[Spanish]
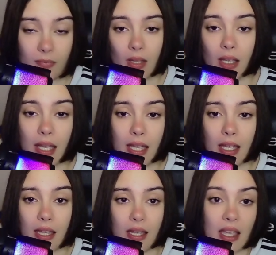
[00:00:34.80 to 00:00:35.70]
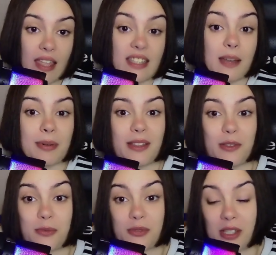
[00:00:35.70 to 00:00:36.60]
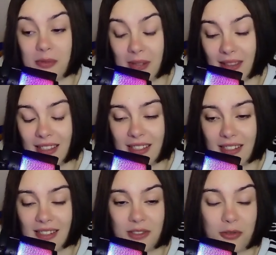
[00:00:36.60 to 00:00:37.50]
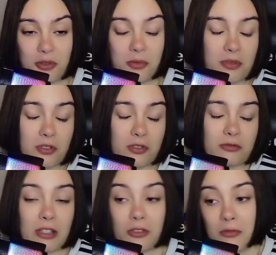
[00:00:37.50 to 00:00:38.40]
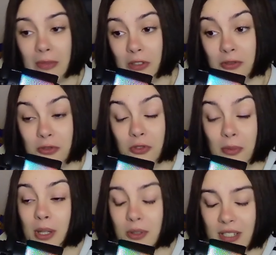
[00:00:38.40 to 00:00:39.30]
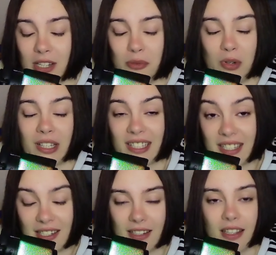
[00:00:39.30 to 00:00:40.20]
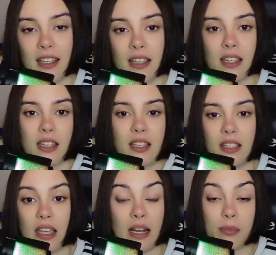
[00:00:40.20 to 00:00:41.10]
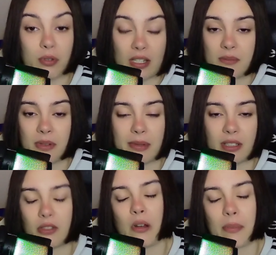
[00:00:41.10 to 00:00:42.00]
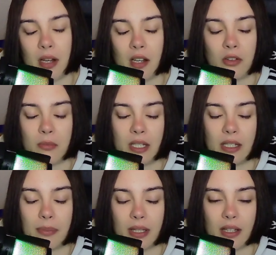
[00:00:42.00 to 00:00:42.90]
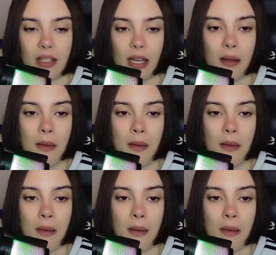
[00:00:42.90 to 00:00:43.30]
Eh, he desaparecido muchas veces en YouTube, no cuando me lo estoy tomando en serio, pero antes sí, y era porque simplemente no me apetecía.